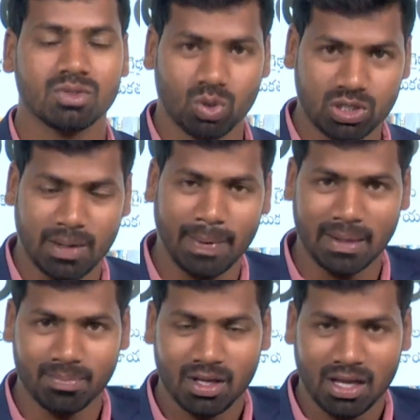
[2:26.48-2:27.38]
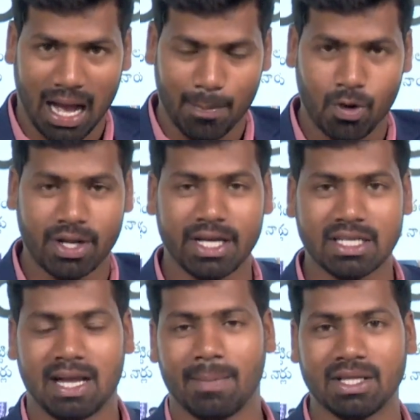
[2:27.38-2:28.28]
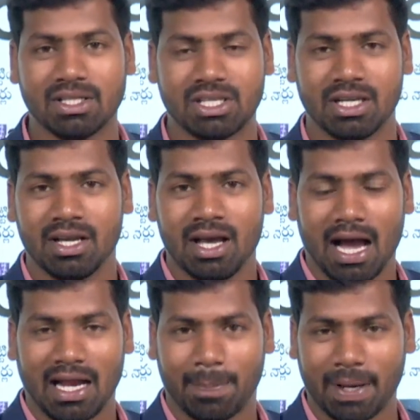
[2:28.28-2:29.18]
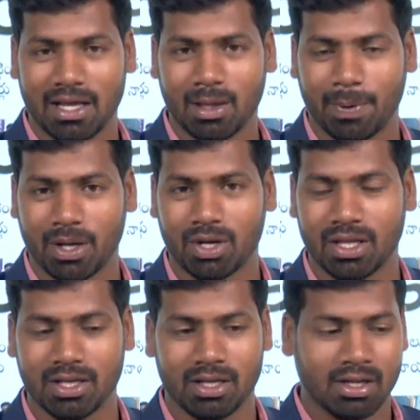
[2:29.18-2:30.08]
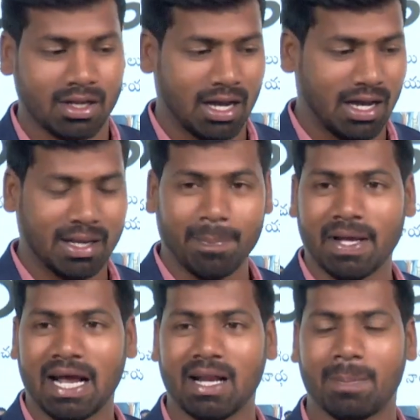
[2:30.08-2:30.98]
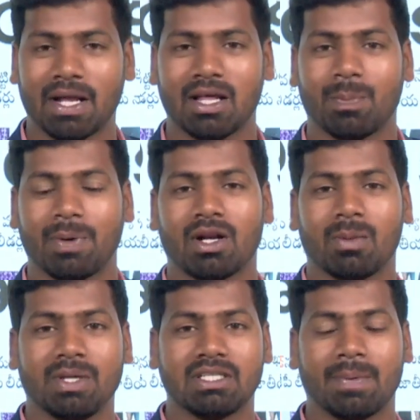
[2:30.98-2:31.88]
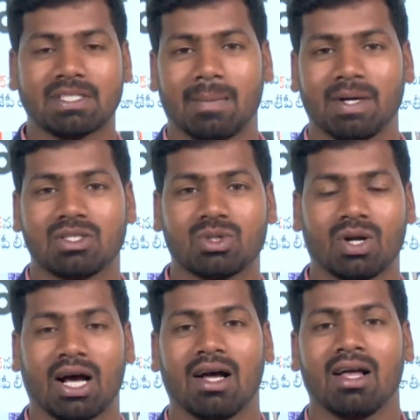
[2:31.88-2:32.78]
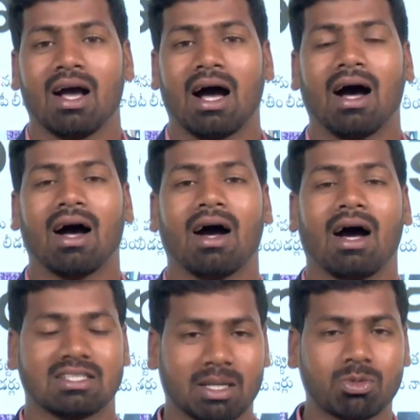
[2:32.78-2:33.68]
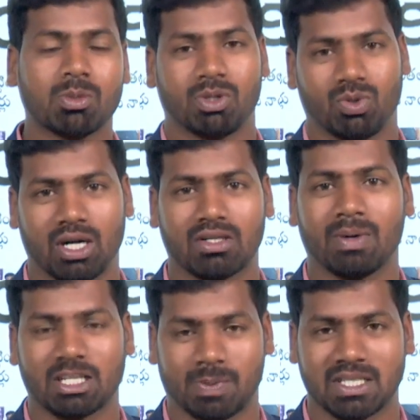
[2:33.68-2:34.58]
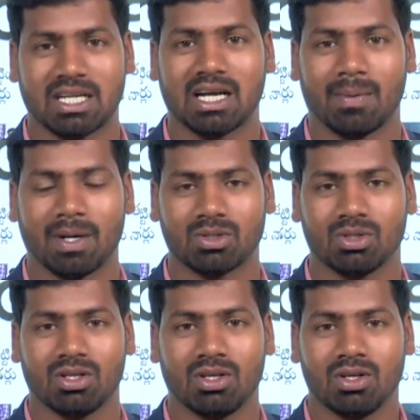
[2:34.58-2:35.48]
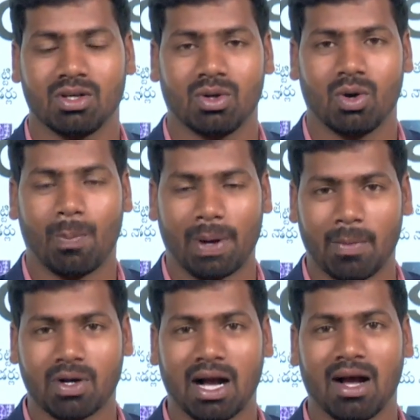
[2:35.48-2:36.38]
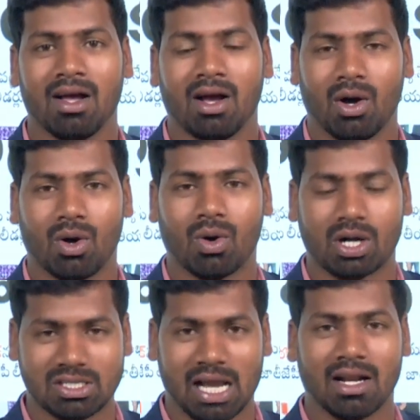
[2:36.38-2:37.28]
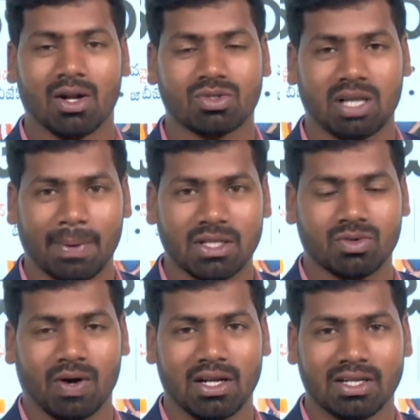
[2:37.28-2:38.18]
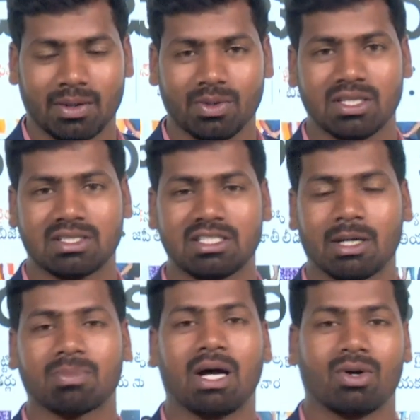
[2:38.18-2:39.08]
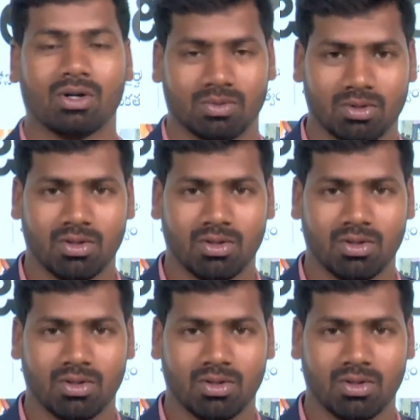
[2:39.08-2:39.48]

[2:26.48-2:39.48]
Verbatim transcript: చూసినా మనం ఆ భువనగిరికి సంబంధించి ఆయన పేరు ఏదో పేరున్నది ఏం పేరు ఆయన పేరు ఏదో పేరున్నది బీజేపీకి సంబంధించి కూడా అసంతృప్తిగా ఉన్నట్టు మనకు స్పష్టంగా కనబడుతుంది ఓ ప్రముఖ ఒక ఛానల్కు సంబంధించి వాళ్ళు ఇంటర్వ్యూ చేస్తే చెప్తా ఉన్నాడు